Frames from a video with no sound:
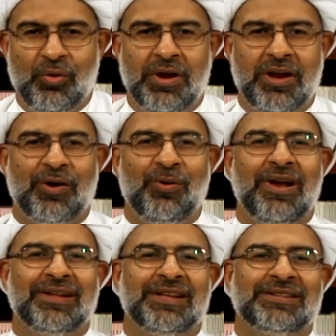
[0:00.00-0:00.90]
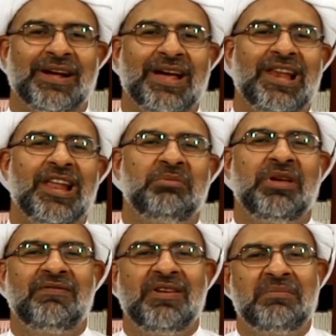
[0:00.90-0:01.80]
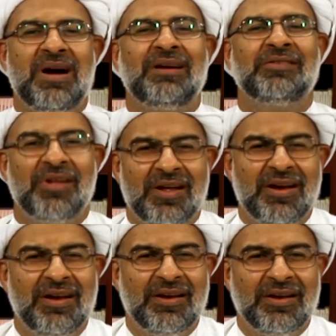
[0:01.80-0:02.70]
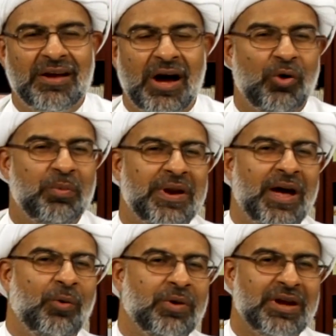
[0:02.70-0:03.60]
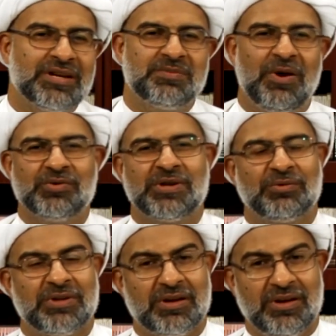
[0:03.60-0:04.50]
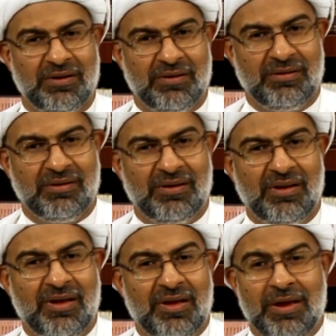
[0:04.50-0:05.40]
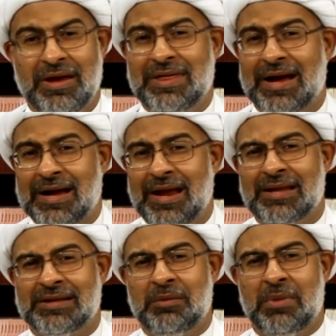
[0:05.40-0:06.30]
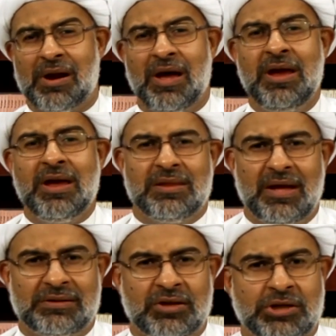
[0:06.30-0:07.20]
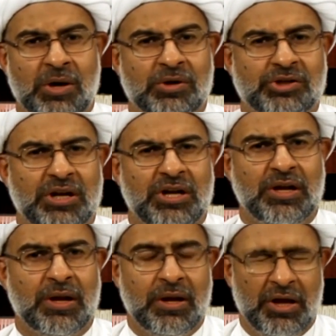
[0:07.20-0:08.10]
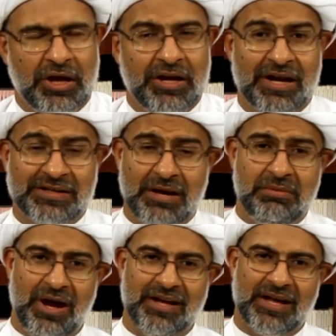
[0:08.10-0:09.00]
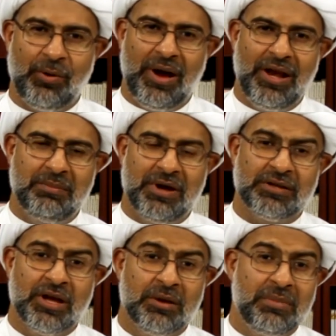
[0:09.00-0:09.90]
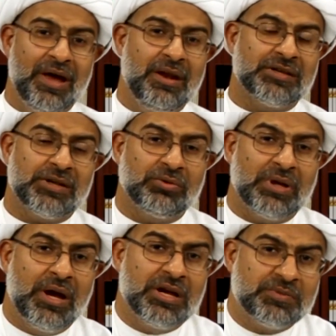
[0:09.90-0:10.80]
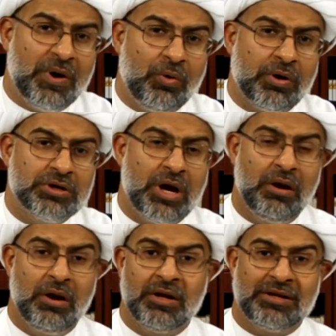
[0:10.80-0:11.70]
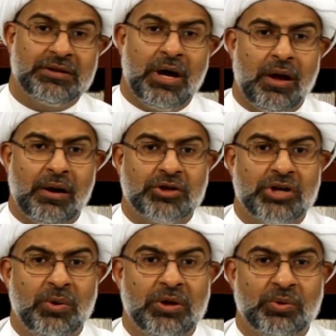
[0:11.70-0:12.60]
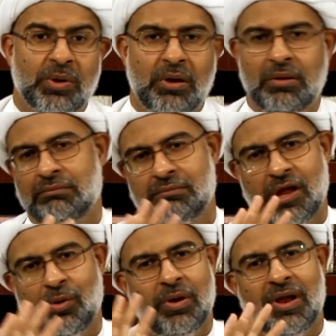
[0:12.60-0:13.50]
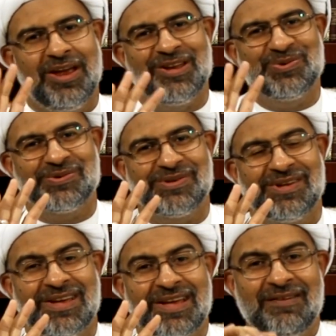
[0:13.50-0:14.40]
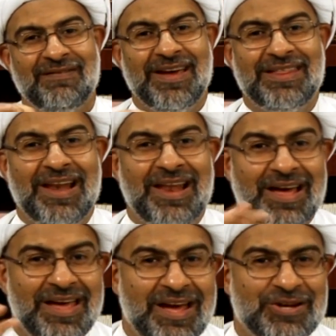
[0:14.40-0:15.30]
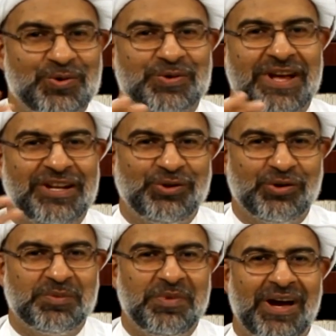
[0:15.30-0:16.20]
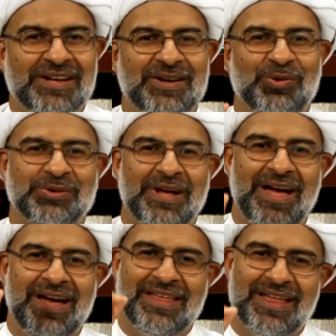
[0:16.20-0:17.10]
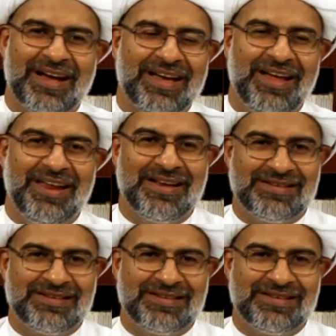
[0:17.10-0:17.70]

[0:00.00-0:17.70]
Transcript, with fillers: هنا نقول لا تتكلمي في محضره أو بنحو يسمع صوتك إذا كانت المرأة هي ذات الشهوة الشديدة إذا سمعت أو علمت بأن صوتها يسمعه الرجال تتحرك شهوتها نقول لا يجوز فإذا لا يجوز أن تسمع صوتها إذا كان